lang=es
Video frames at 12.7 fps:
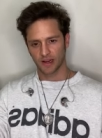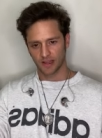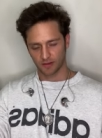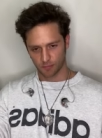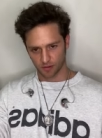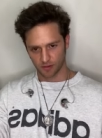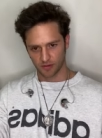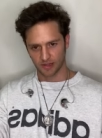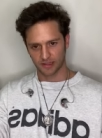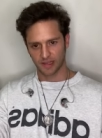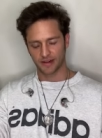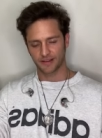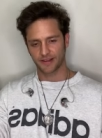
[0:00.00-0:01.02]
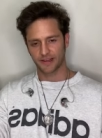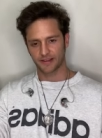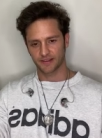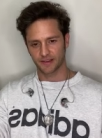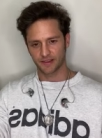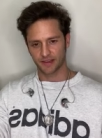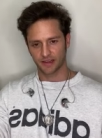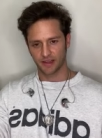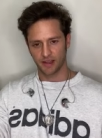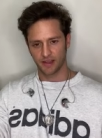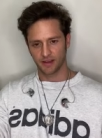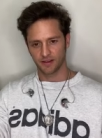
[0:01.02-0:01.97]
Gracias por conectarte, que estés
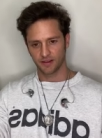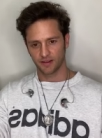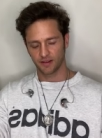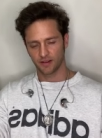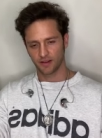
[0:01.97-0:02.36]
aquí.